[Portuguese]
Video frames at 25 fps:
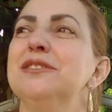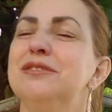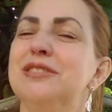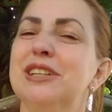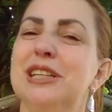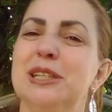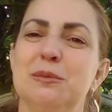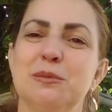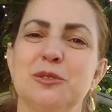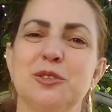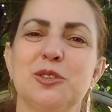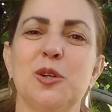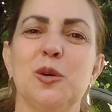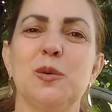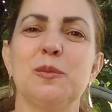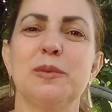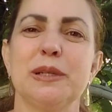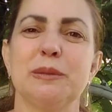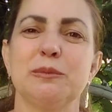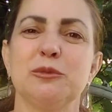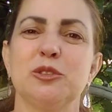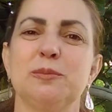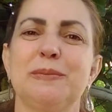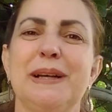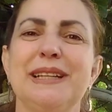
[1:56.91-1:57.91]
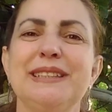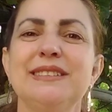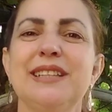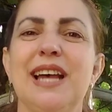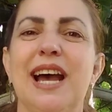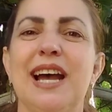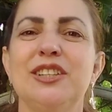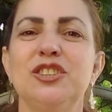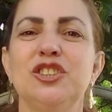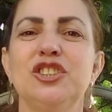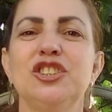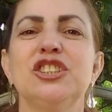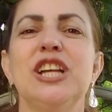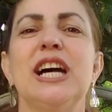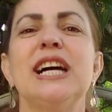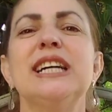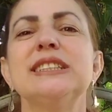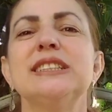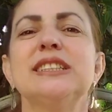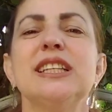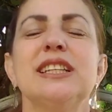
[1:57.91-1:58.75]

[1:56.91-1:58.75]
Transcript: Vamos, compramos passagem já